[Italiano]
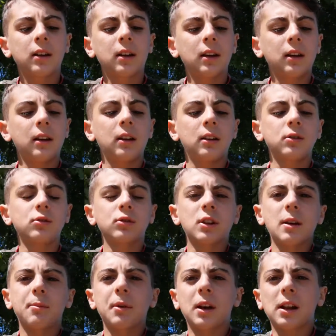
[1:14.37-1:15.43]
che
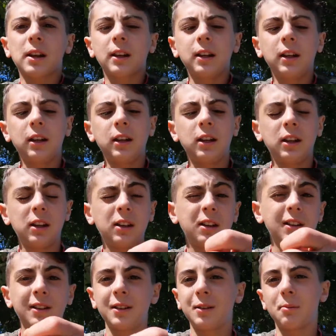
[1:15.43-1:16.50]
Giuseppe Carlini
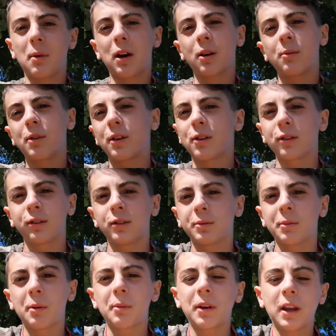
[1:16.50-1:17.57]
non manco mi ricordo
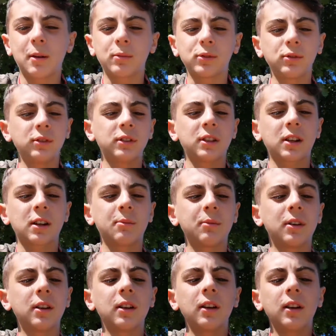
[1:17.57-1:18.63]
come mi chiamo su
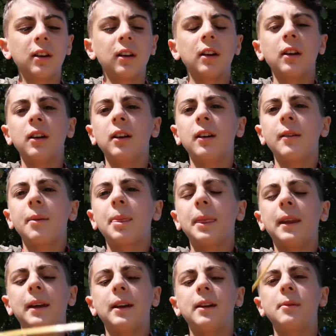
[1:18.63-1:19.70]
instagram
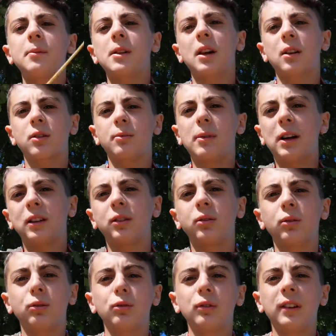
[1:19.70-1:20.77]
e mi
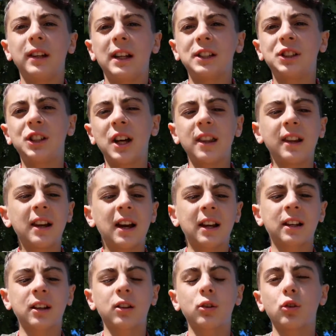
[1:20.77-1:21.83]
raccomando lasciate
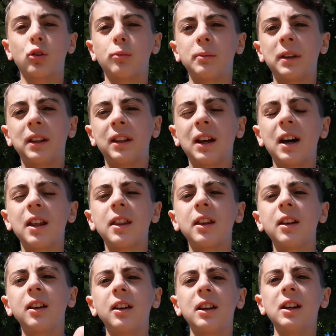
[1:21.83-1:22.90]
like
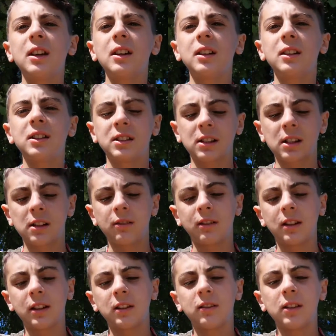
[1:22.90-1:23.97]
commentate e
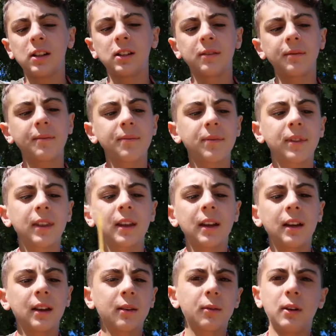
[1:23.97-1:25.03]
iscrivetevi
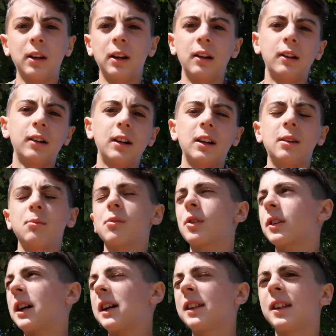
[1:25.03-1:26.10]
quello è
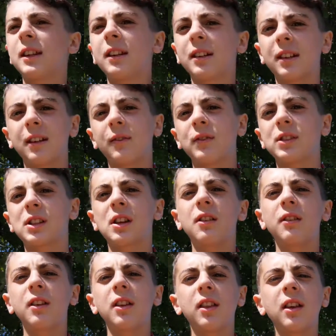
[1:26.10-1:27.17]
l'importante che vi
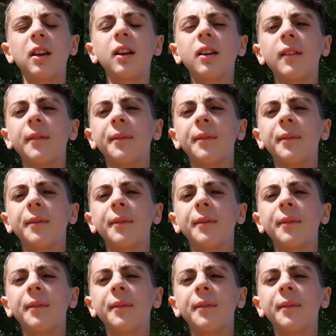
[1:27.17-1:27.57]
iscrivete